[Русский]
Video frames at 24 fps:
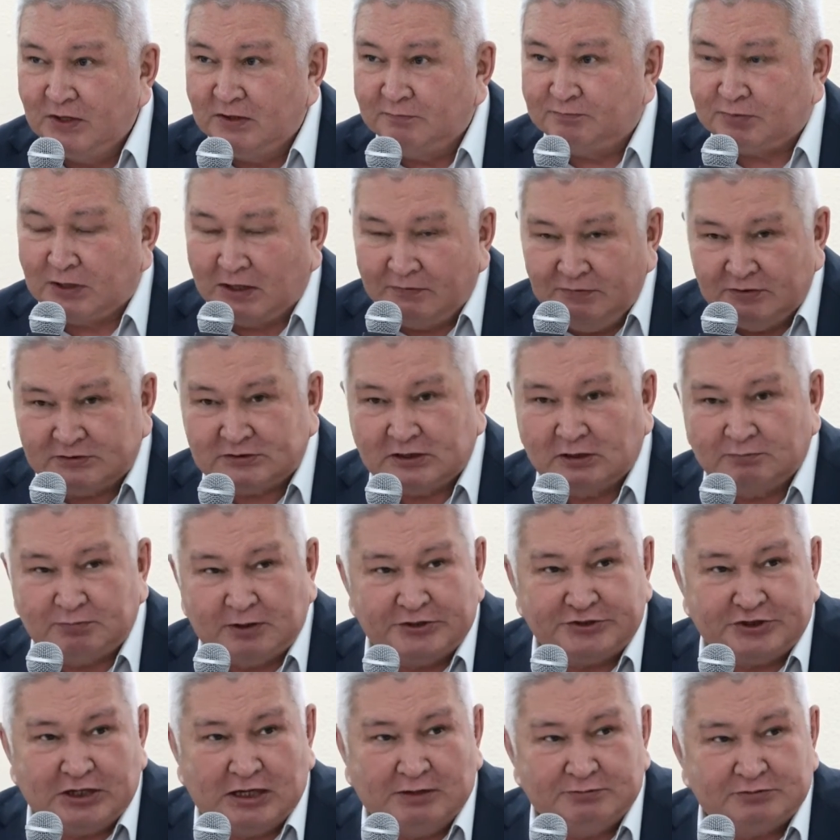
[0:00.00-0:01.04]
Правительство
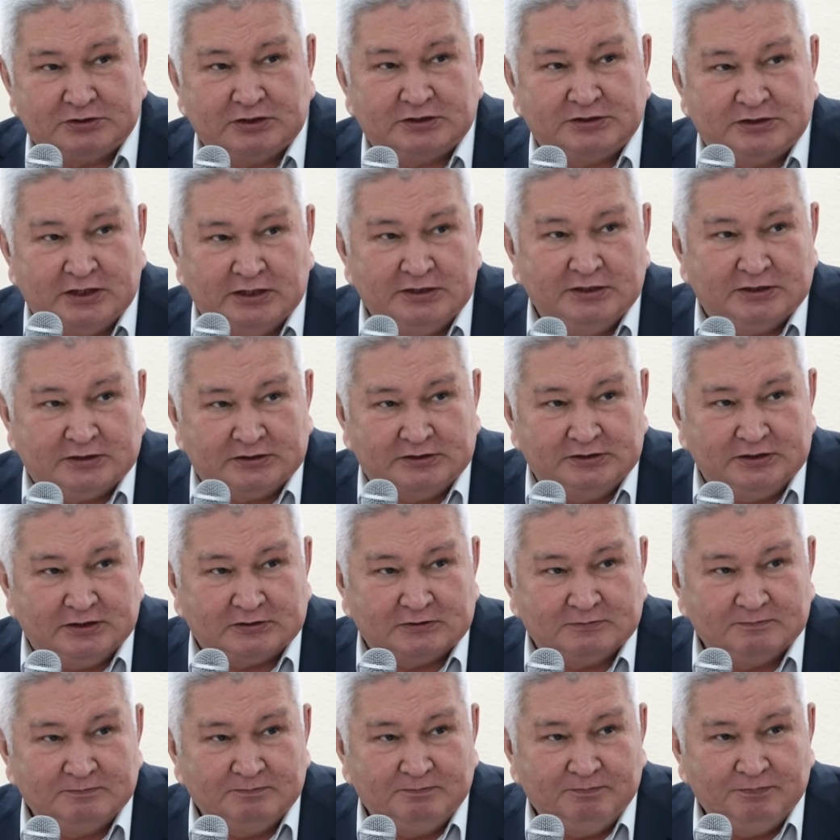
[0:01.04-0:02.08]
обращаемся, денег нет.
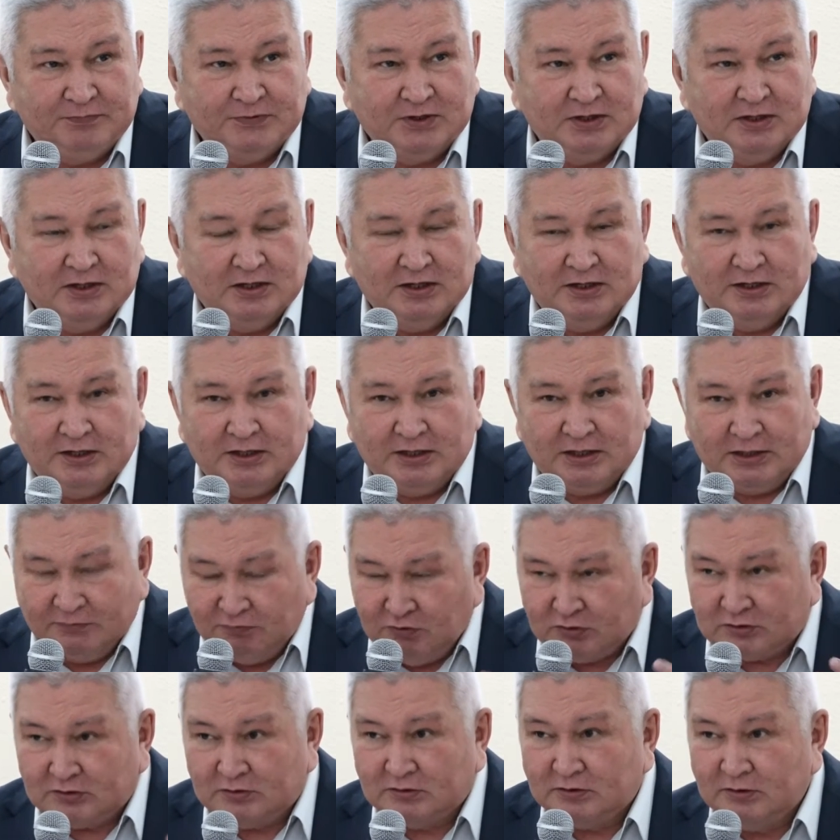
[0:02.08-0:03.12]
И
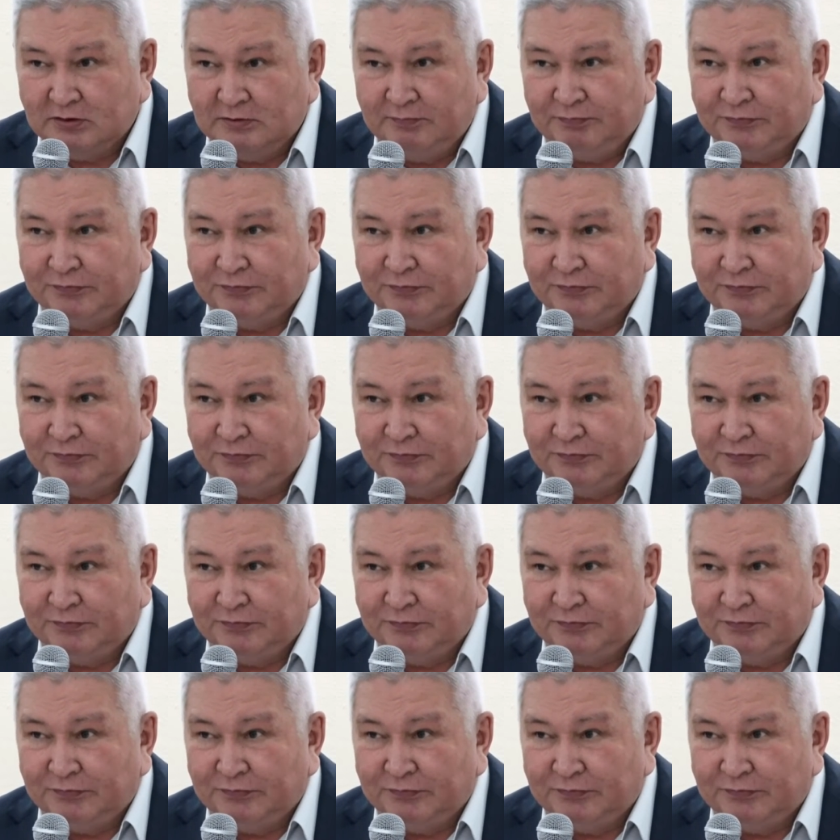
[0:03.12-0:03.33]
вот